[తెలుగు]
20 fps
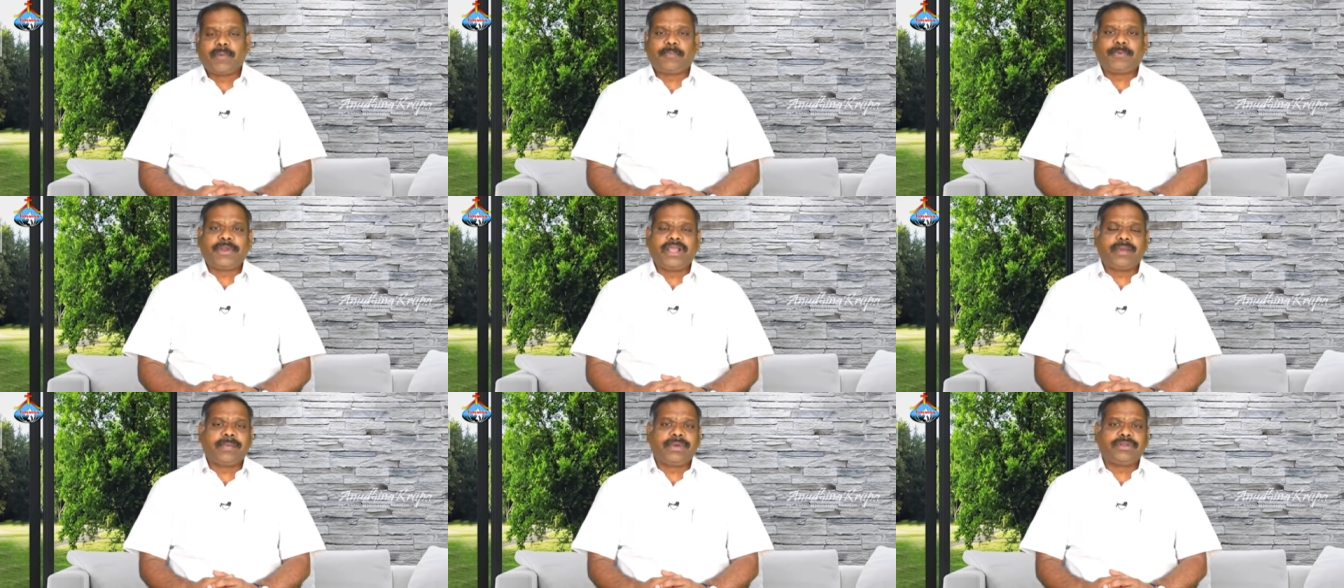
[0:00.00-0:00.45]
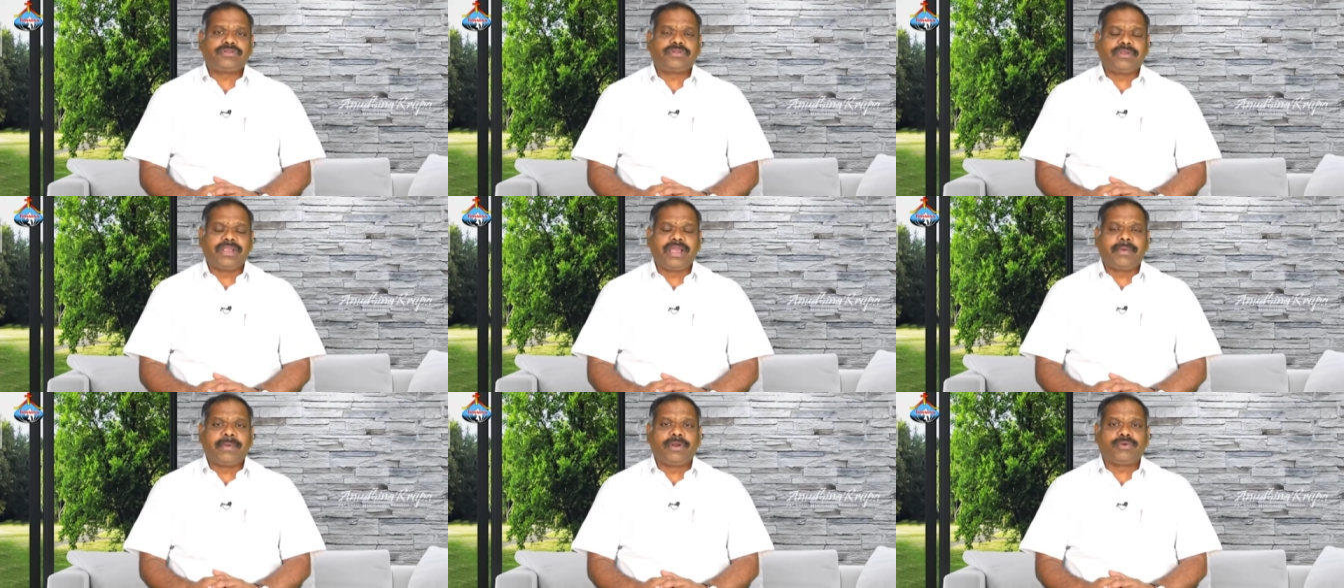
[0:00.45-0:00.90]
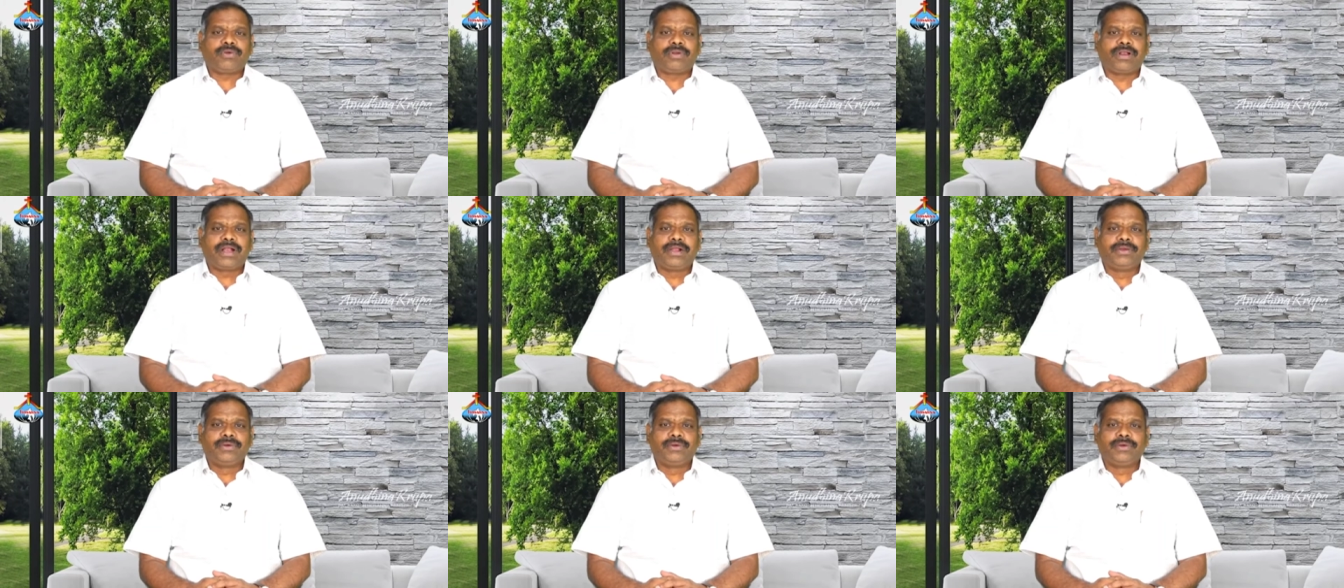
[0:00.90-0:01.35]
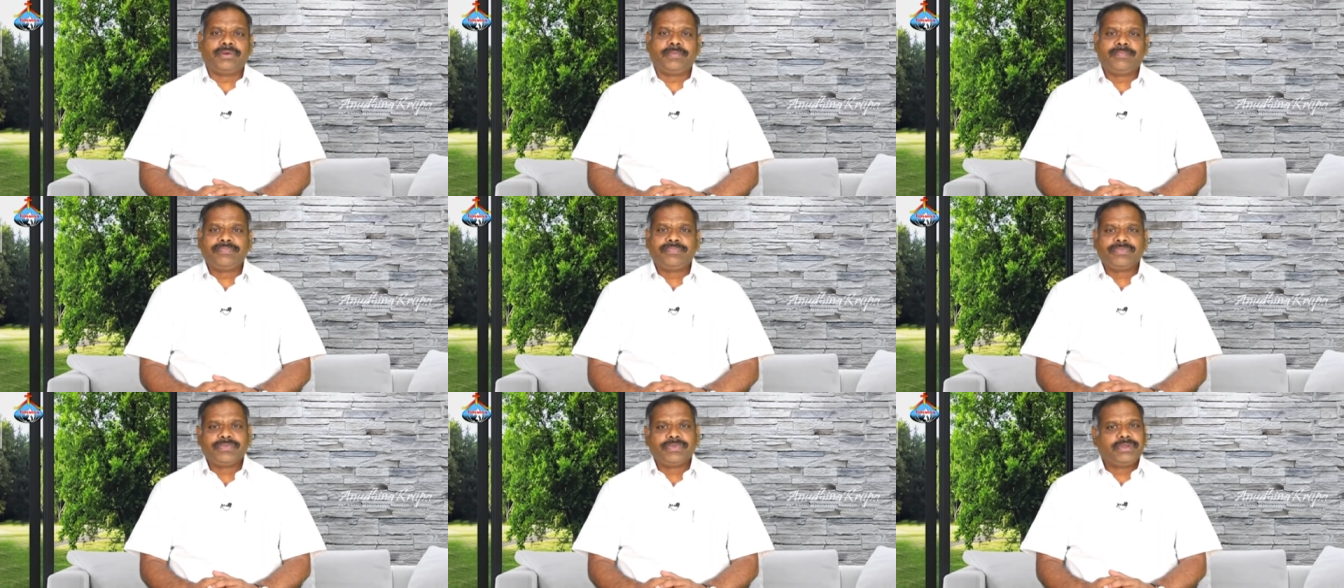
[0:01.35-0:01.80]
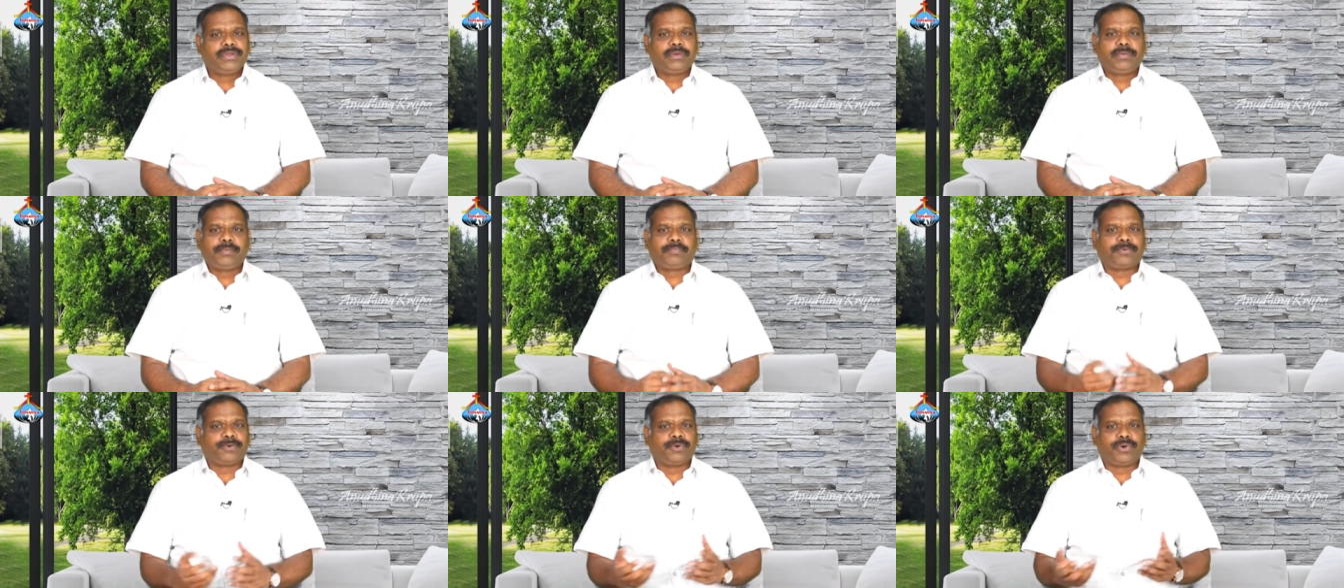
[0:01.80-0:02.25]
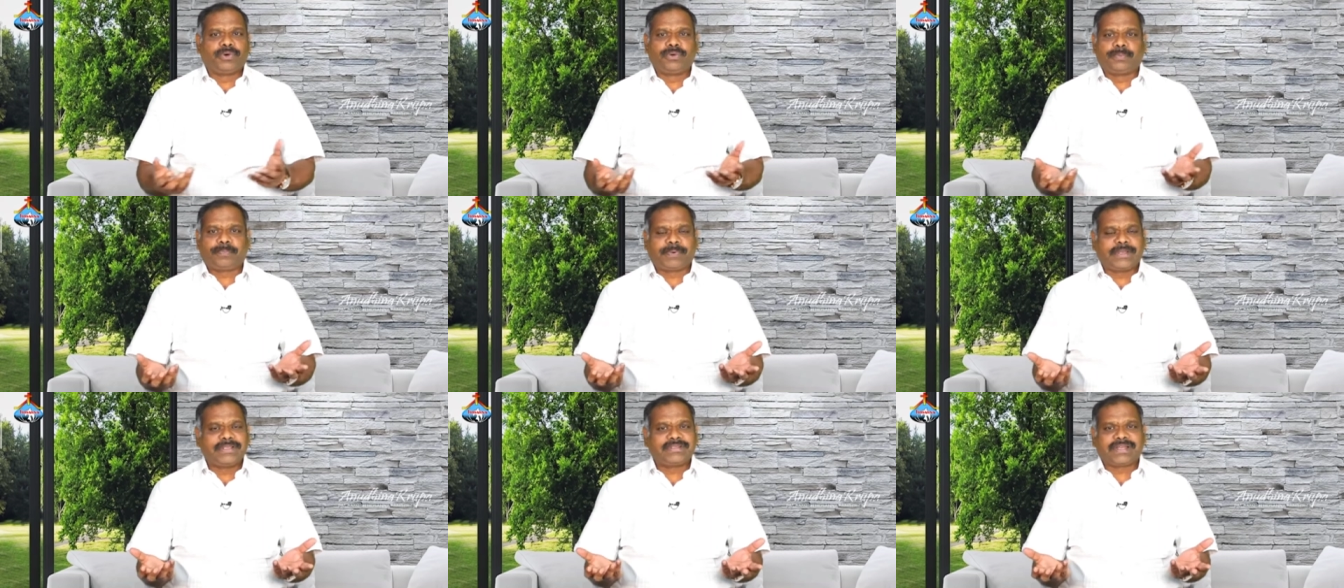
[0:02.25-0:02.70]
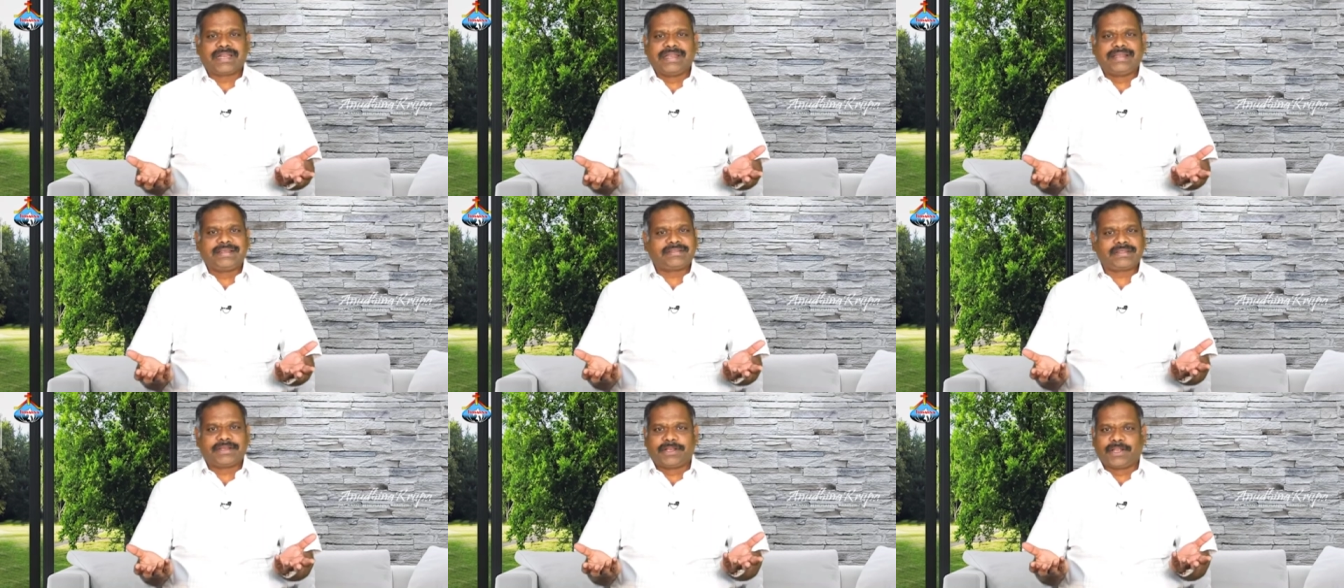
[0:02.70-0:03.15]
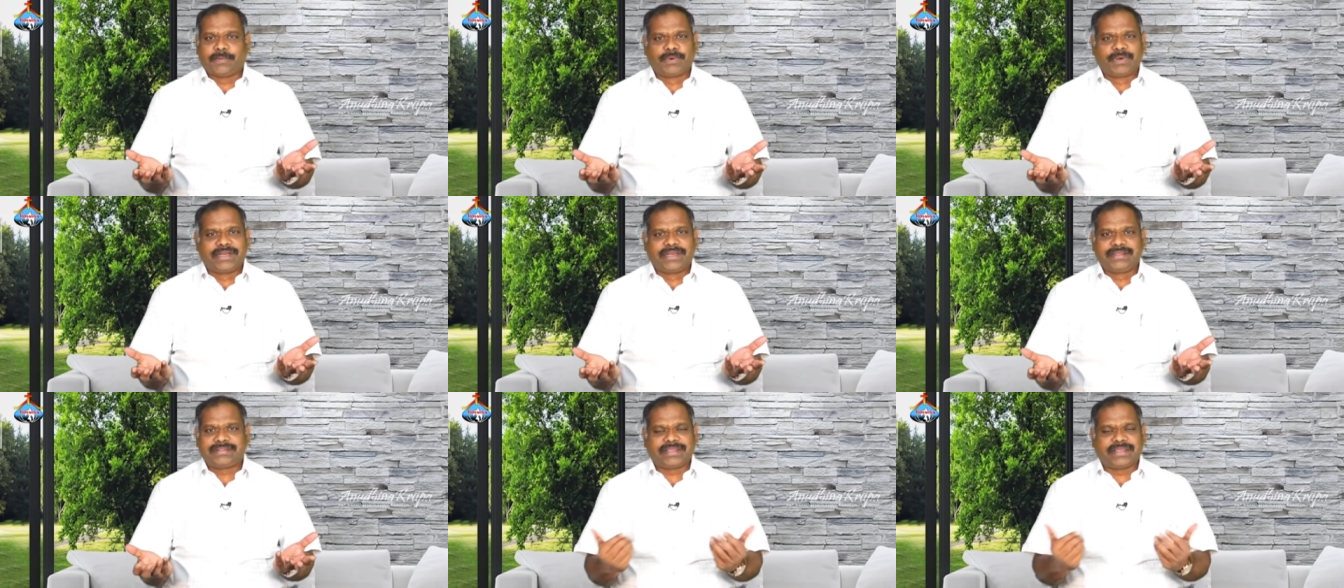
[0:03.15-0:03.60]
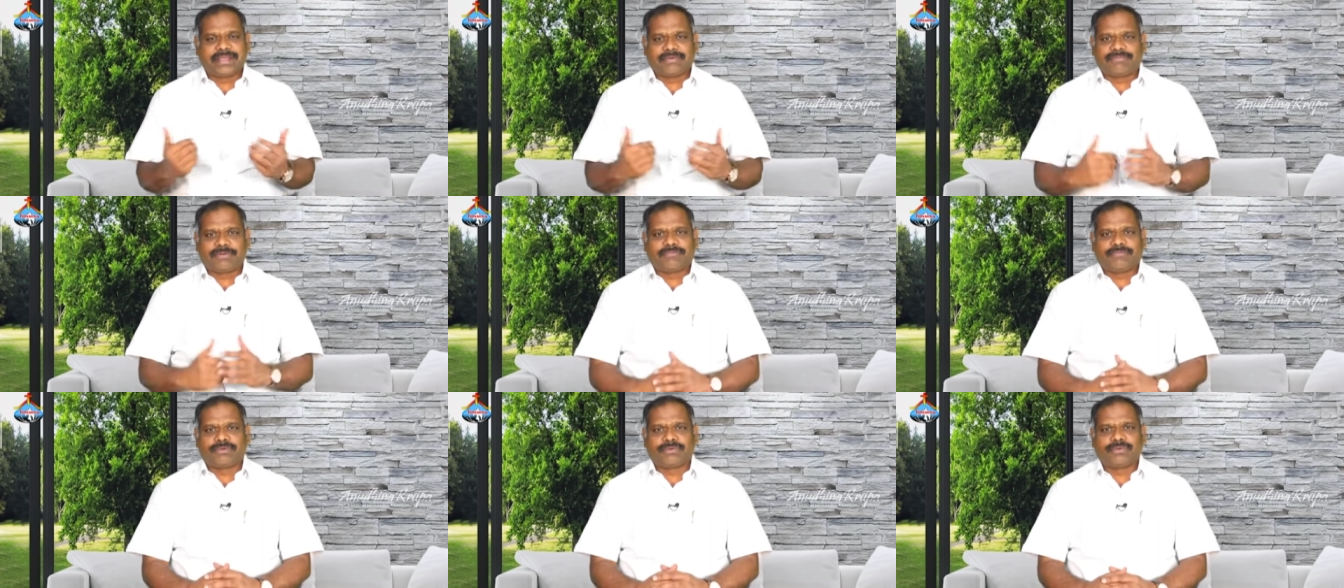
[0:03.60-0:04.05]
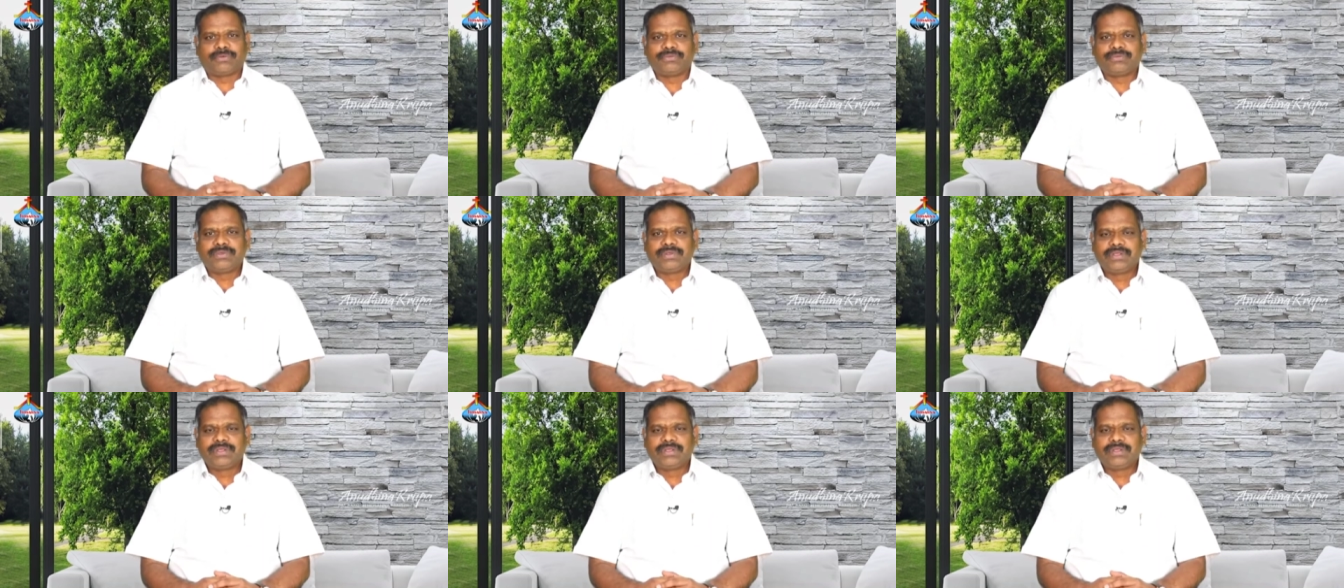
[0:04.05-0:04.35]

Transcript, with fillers: అప్పుడు ఏమో ఏమనుకున్నాడు ఇప్పుడు పైసలు అడిగితే డబ్బులు అడిగితే ఎవరెవరు